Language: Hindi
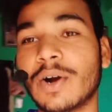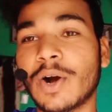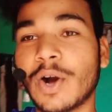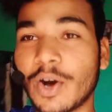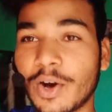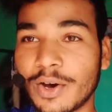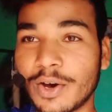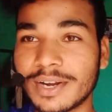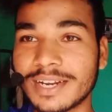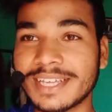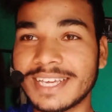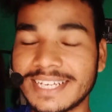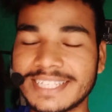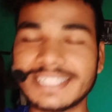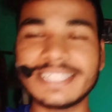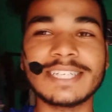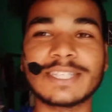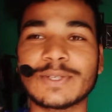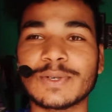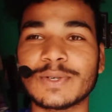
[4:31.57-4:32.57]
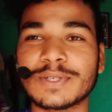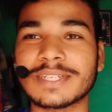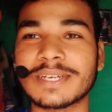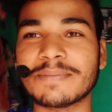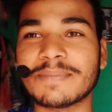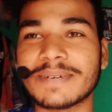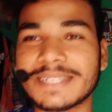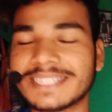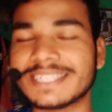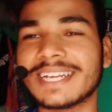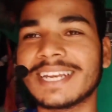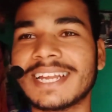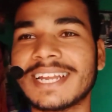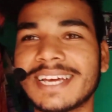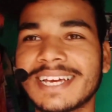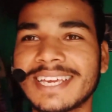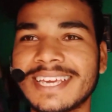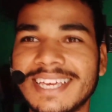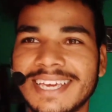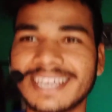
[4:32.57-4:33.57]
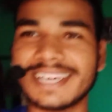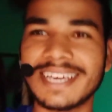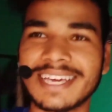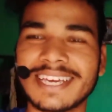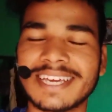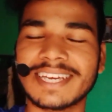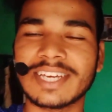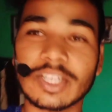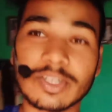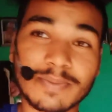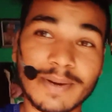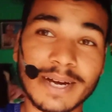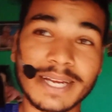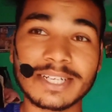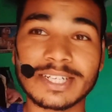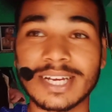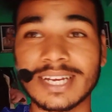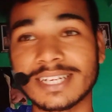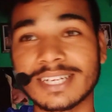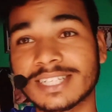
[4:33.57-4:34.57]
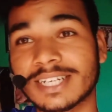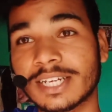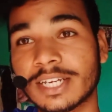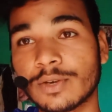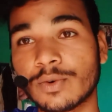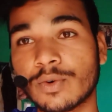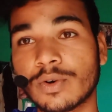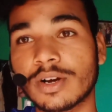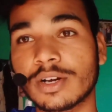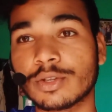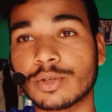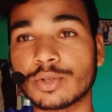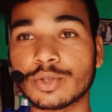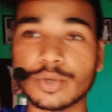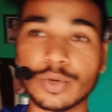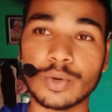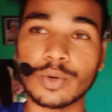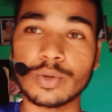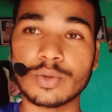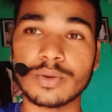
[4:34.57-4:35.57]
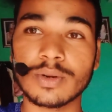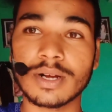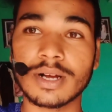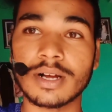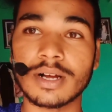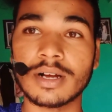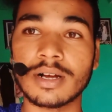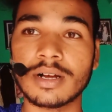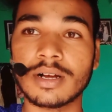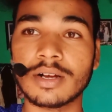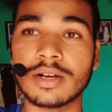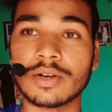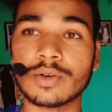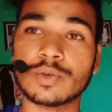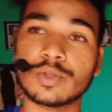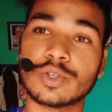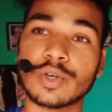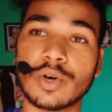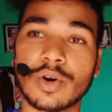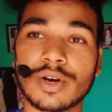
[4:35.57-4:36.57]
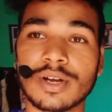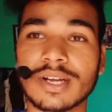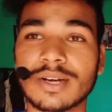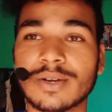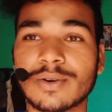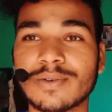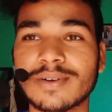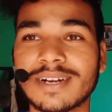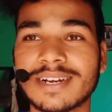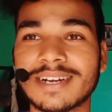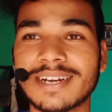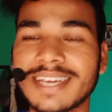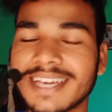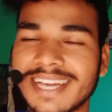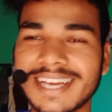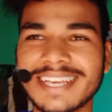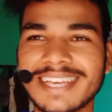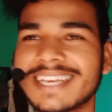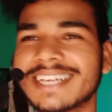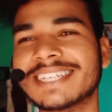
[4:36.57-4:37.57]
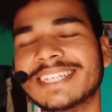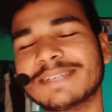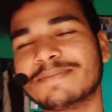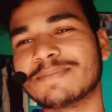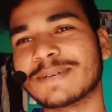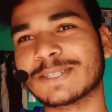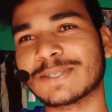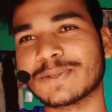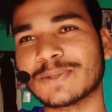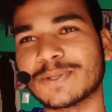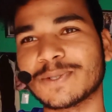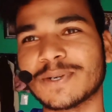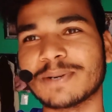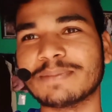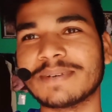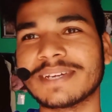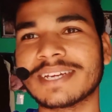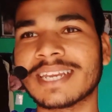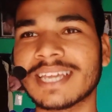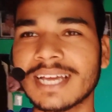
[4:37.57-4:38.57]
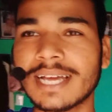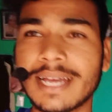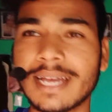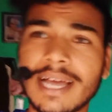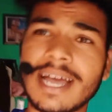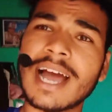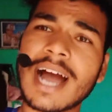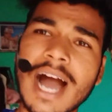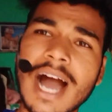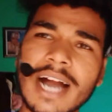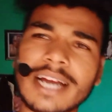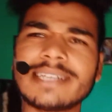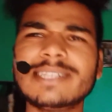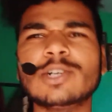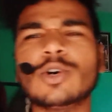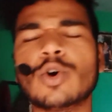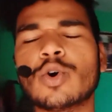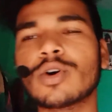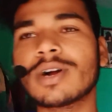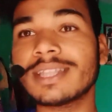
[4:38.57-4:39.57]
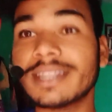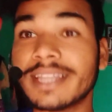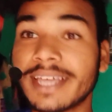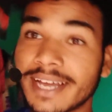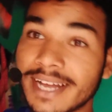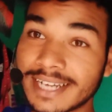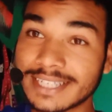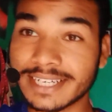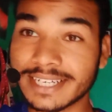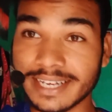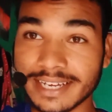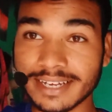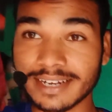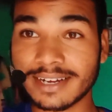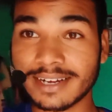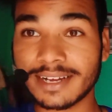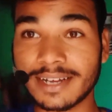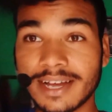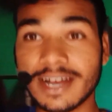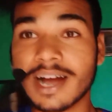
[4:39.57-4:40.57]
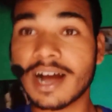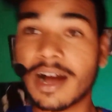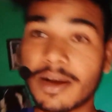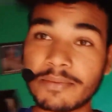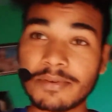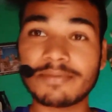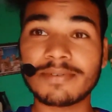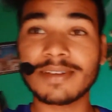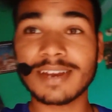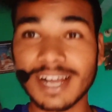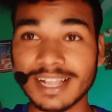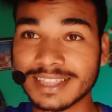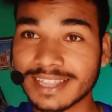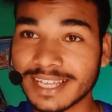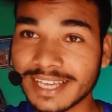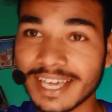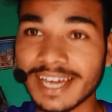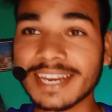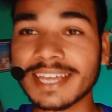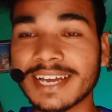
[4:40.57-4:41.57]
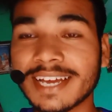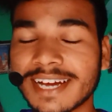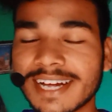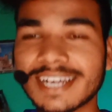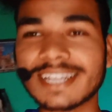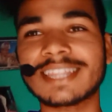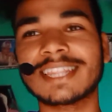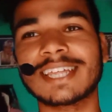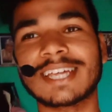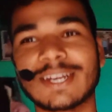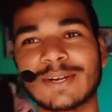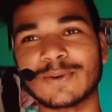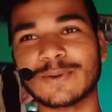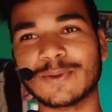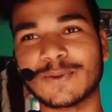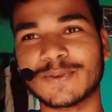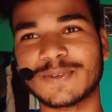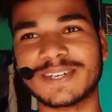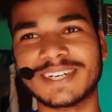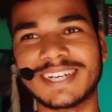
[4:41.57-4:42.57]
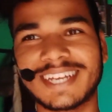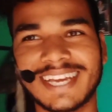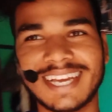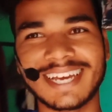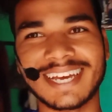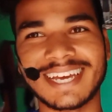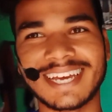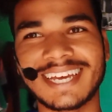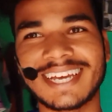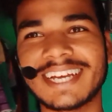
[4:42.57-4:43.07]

और ये चीज़ सोच के मत चलना कि इस बार ही सेलेक्शन नहीं होगा तो छोड़ दूंगा कुछ और करूँगा ठीक है ये चीज़ मत सोचो अभी ठीक है आगे जो होगा देखा जाएगा अभी फ़िलहाल तैयारी करते रहो ठीक है